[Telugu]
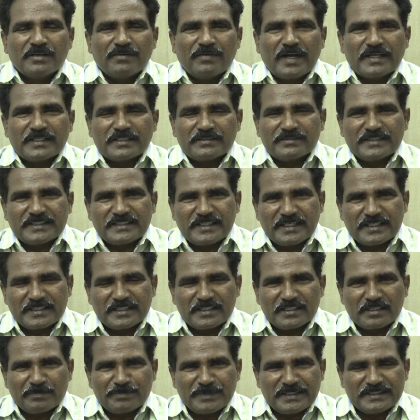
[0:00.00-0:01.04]
వాటికి
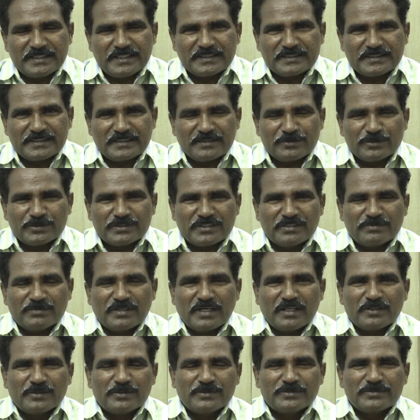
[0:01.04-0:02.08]
వ్యతిరేకంగా పెద్ద ఎత్తున
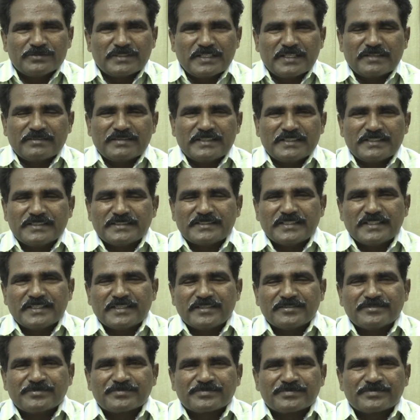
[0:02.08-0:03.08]
ఉద్యమాలు నిర్వహించాయి